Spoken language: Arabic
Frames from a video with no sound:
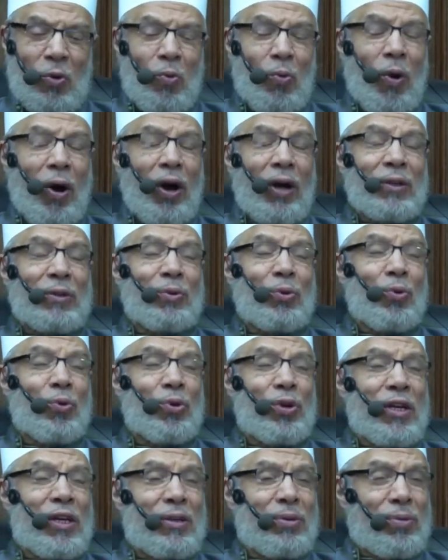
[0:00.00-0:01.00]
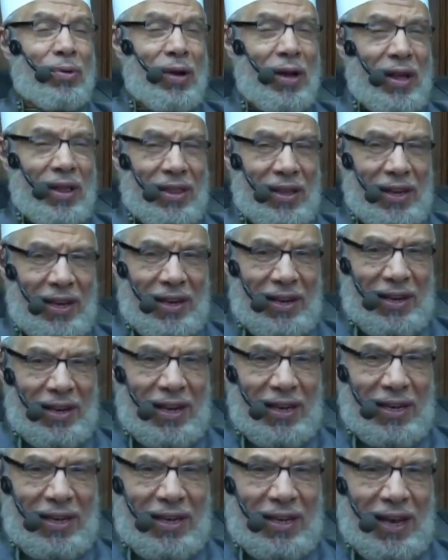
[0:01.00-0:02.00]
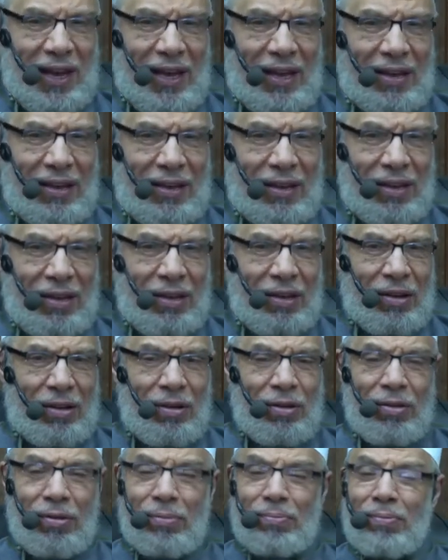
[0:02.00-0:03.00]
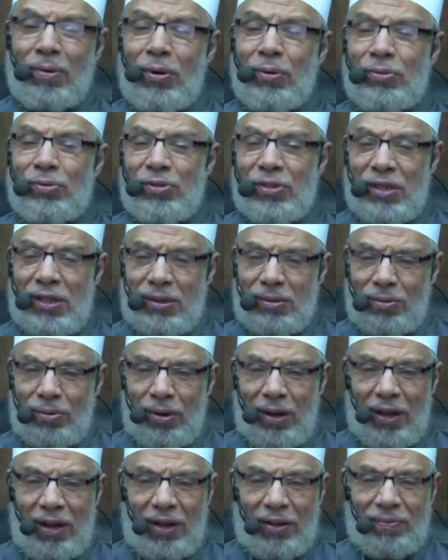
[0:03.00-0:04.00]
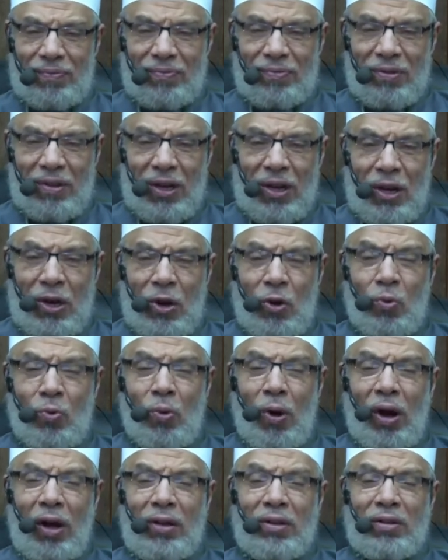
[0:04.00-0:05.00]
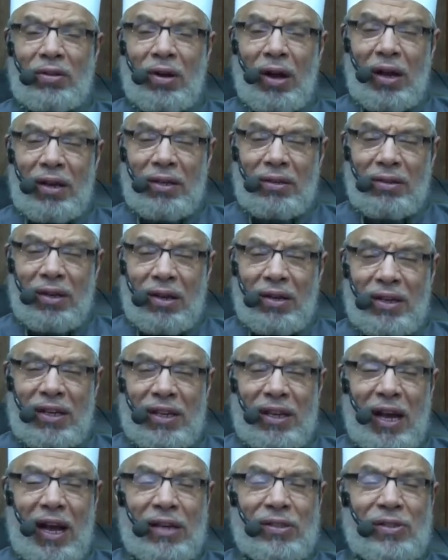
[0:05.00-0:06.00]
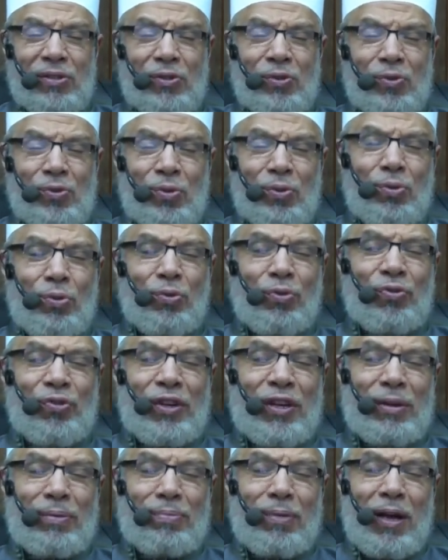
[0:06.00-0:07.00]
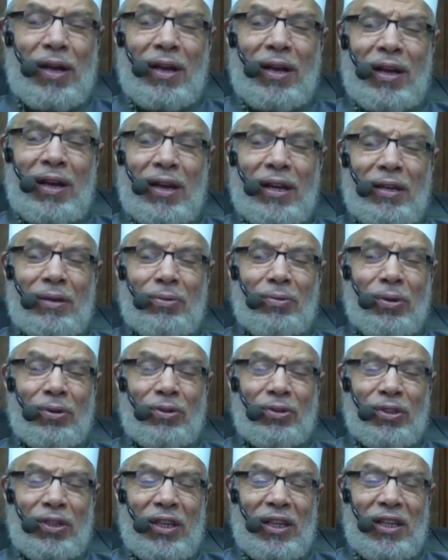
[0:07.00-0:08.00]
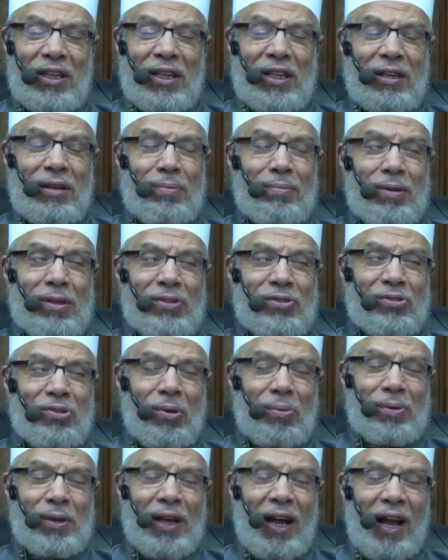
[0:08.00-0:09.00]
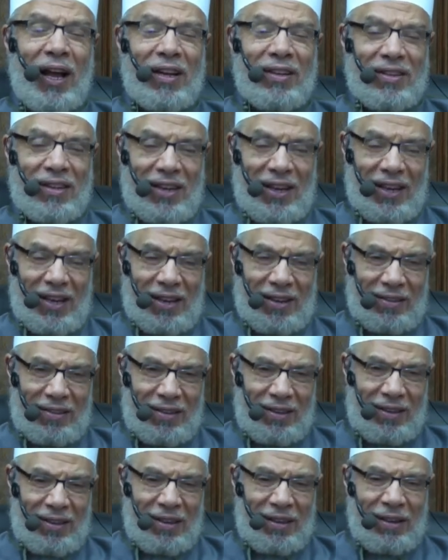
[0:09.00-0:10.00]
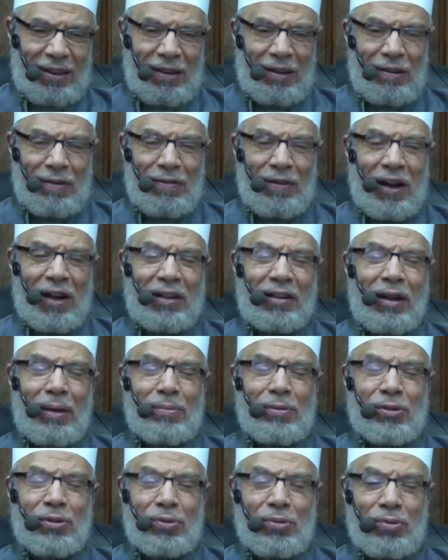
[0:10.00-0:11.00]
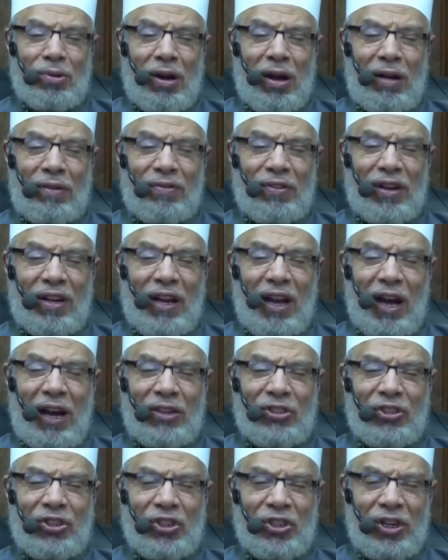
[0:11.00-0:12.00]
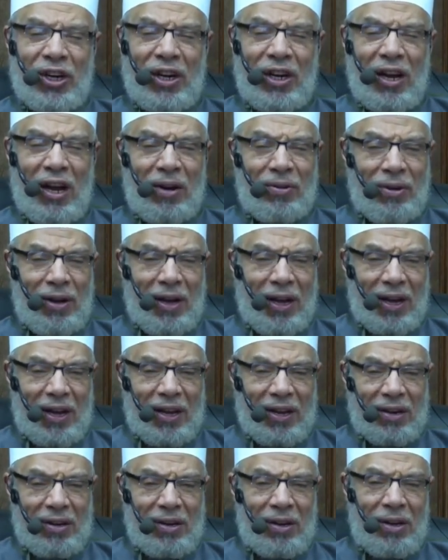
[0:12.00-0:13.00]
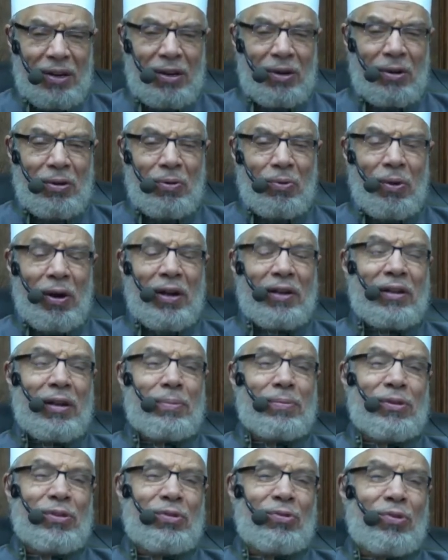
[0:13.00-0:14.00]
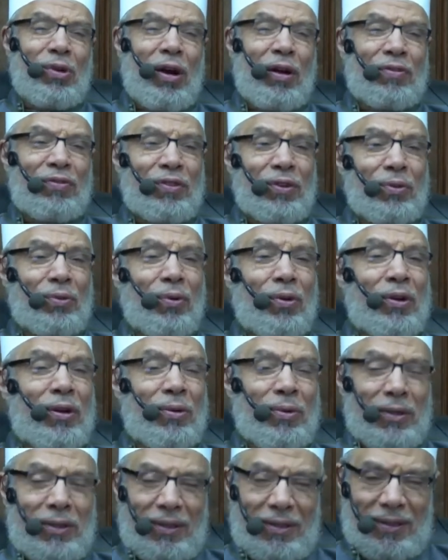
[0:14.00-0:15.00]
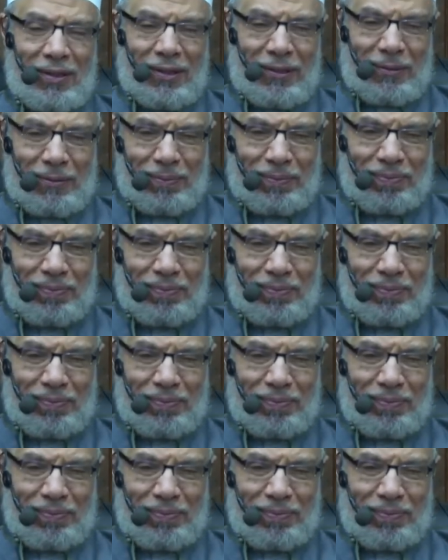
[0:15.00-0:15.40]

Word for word: وقد أريت هذه الليلة ثم أنسيتها وقد رأيتني أسجد في ماء وطين من صبيحتها فالتمسوها في العشر الأواخر والتمسوها في كل وتر